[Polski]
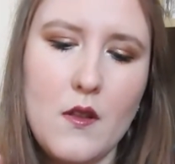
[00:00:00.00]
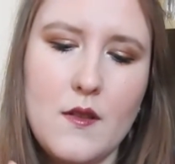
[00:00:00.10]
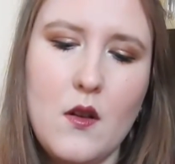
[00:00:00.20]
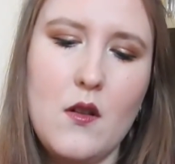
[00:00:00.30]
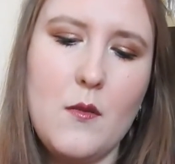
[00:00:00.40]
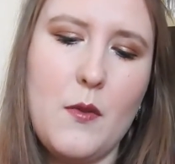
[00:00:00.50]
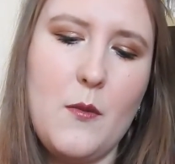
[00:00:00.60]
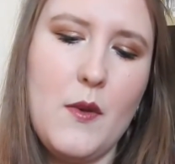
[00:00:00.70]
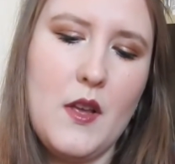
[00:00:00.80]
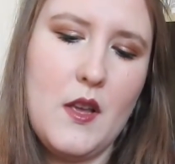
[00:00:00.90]
z Color
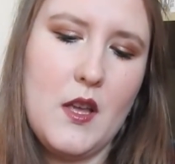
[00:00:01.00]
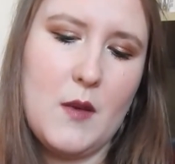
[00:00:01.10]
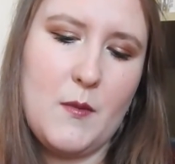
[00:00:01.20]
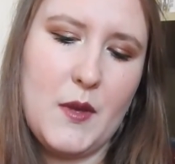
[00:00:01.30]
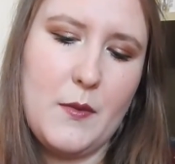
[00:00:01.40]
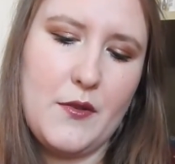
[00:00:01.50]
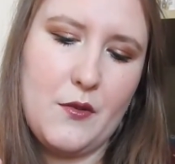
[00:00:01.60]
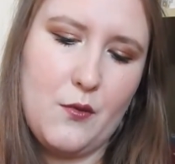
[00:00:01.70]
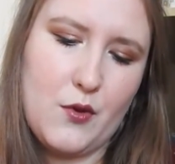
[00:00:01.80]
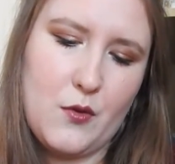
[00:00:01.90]
Pop, ja mam ich
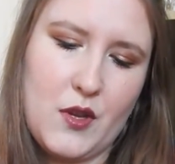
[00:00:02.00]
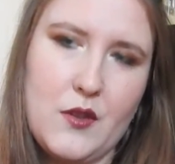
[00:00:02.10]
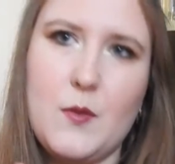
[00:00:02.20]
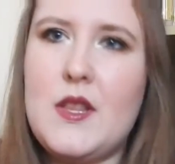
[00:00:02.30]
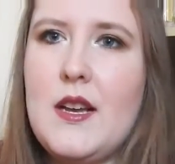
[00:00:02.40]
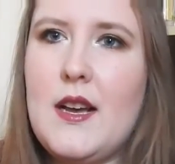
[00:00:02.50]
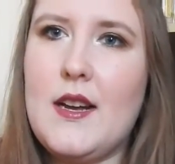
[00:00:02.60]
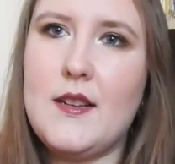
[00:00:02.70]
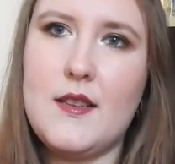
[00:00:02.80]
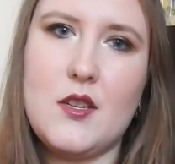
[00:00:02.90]
bardzo dużo, kiedyś była taka
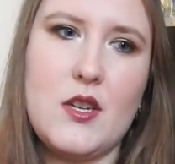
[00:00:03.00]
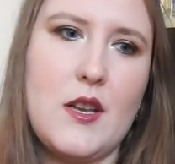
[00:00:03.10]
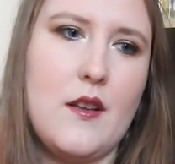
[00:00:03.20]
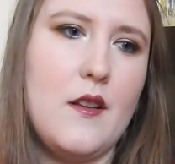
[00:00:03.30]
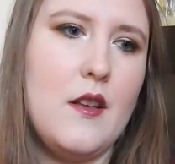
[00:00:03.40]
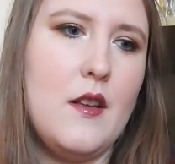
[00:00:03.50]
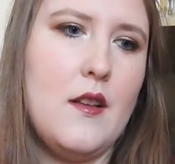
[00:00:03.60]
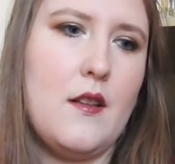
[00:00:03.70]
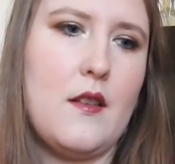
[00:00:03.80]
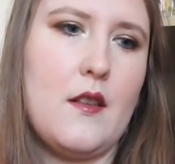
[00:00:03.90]
akcja, że
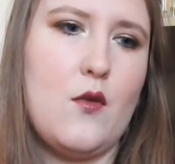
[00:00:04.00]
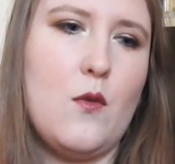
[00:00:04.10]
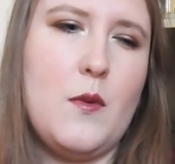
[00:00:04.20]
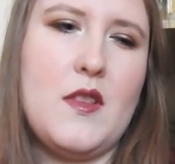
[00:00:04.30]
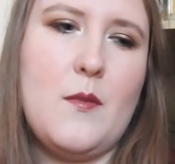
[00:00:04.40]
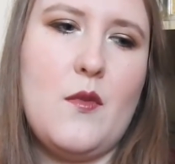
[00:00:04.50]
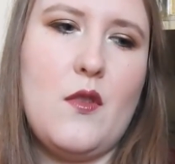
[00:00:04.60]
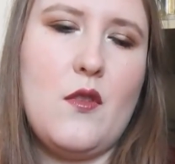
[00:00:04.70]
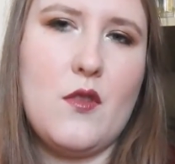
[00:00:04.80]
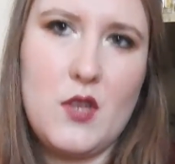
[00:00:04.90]
za zakupy tam
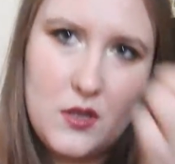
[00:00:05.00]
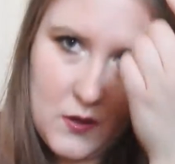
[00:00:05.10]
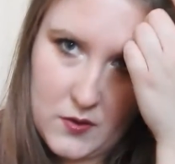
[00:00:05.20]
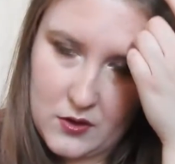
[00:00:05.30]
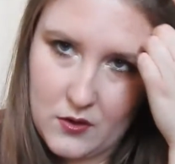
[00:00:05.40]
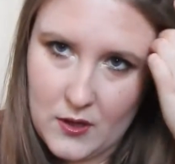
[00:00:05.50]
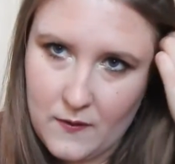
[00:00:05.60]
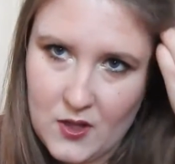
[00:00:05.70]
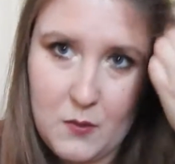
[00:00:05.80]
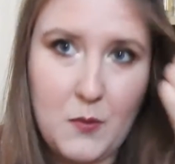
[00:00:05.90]
odgłosione kwoty
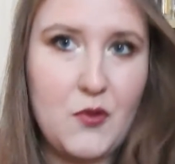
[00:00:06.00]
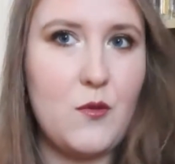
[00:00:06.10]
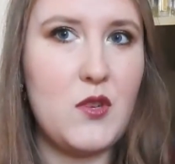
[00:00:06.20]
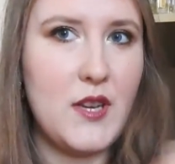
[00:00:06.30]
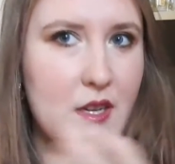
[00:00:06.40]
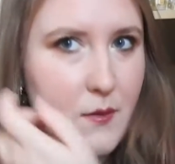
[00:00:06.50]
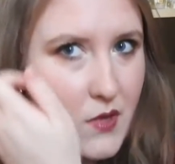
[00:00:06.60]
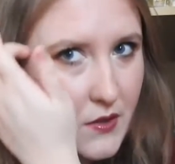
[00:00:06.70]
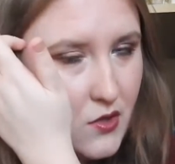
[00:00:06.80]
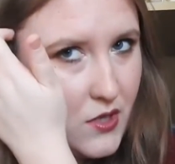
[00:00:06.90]
dodawano po prostu przy każdym
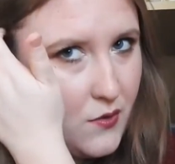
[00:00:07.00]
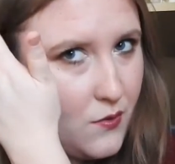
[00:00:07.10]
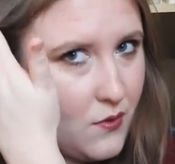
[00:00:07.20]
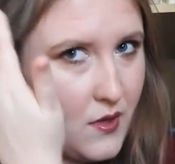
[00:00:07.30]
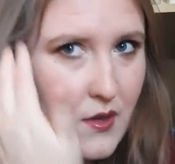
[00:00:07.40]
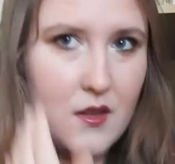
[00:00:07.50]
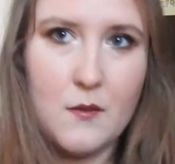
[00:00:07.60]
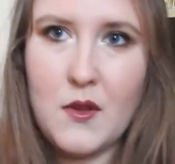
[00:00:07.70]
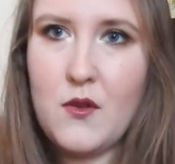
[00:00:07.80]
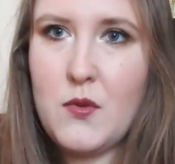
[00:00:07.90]
przekroczeniu
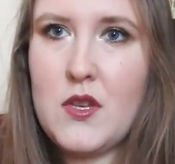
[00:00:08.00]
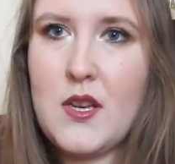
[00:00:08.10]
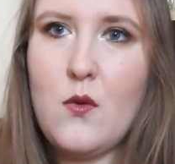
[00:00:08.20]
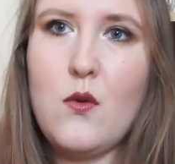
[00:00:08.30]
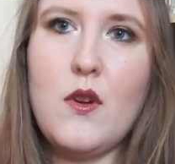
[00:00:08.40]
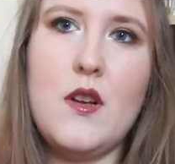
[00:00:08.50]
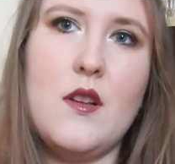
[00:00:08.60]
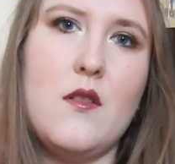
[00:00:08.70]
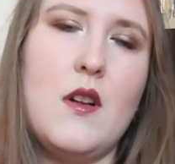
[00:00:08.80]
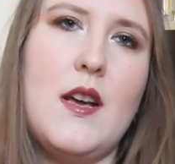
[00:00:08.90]
tam jakiegoś przedziału
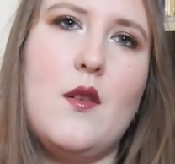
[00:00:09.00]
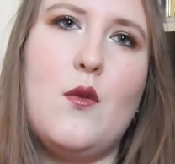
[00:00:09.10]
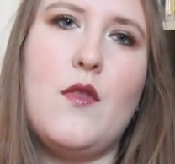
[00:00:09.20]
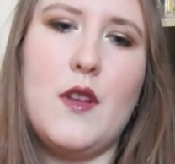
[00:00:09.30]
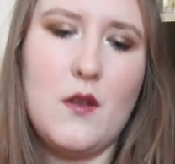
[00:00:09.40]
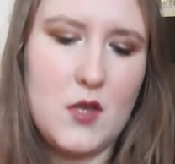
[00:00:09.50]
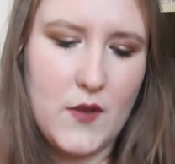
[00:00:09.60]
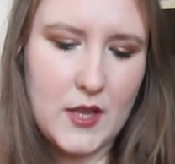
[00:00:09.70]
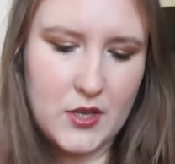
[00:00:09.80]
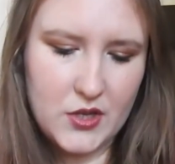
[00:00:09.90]
e, dolarów e,
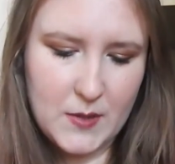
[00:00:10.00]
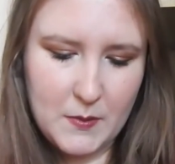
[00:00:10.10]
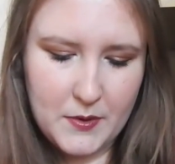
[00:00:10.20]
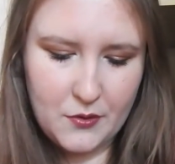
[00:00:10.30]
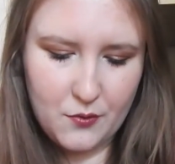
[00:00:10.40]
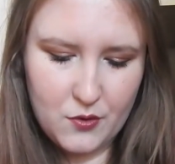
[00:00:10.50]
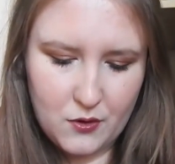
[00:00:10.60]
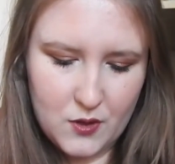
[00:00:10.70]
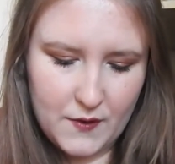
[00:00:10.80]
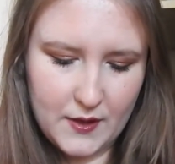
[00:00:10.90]
rozświetlacz, także ja mam bardzo dużo
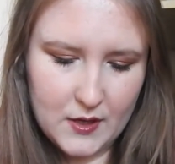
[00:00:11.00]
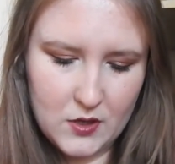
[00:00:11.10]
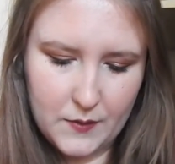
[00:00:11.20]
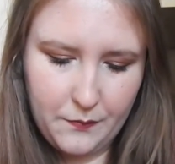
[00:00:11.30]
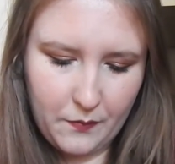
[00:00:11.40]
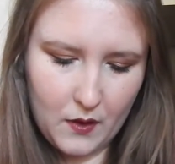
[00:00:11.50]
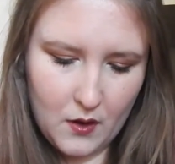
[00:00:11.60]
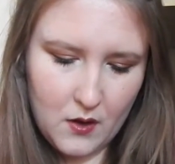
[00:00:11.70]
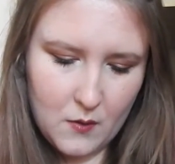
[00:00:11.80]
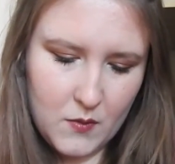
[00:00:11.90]
rozświetlaczy,
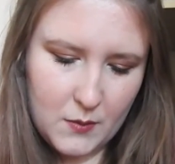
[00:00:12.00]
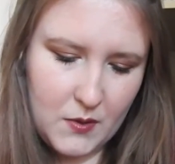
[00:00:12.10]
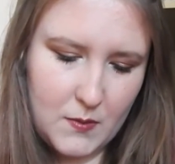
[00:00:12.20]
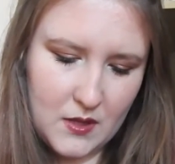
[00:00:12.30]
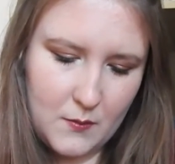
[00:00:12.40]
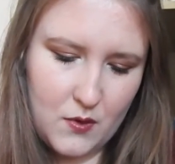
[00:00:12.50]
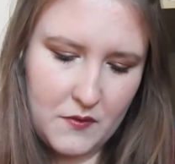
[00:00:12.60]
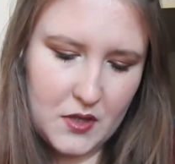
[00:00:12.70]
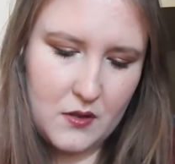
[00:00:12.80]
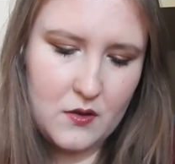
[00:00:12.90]
bo tam chyba
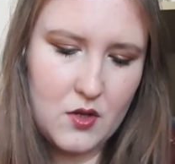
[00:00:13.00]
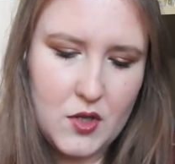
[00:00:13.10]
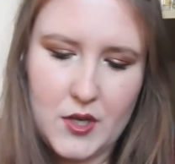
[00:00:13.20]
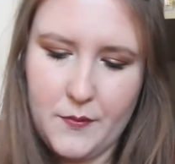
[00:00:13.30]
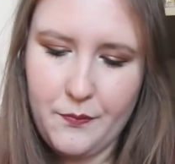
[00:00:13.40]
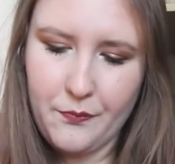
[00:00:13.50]
nabyłam wtedy trzy,